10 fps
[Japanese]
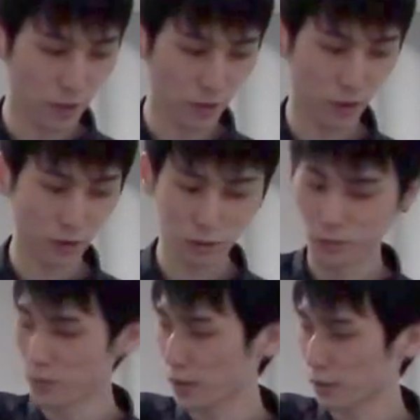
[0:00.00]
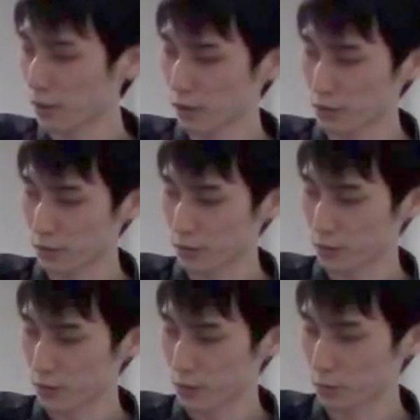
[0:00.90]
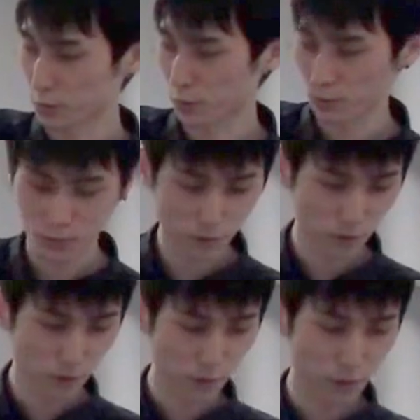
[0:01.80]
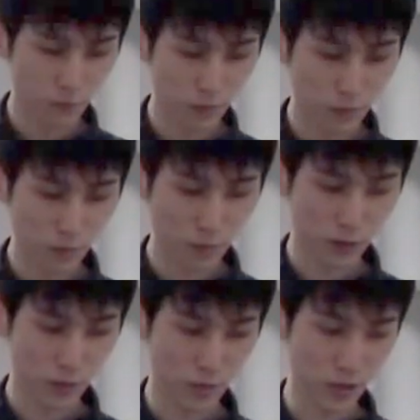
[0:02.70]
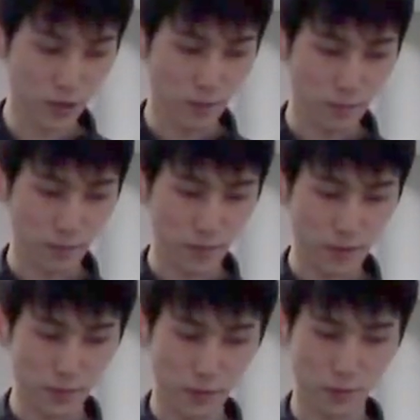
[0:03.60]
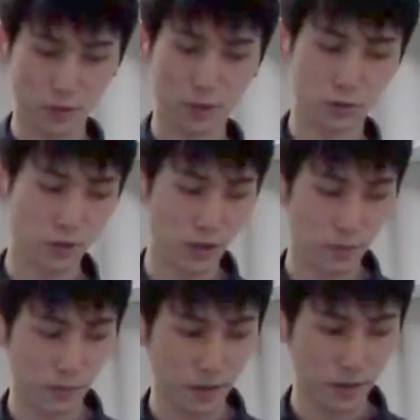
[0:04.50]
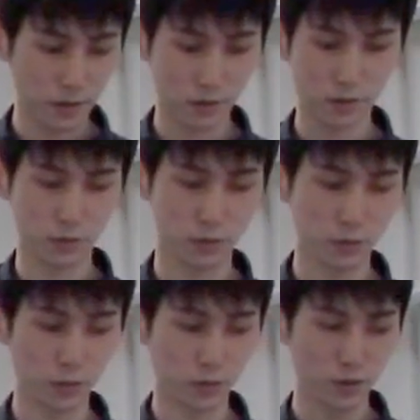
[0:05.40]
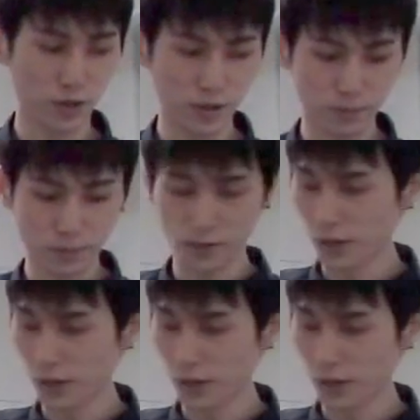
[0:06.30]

陽元とその前の核要素をまとめて、用例として収集することによって、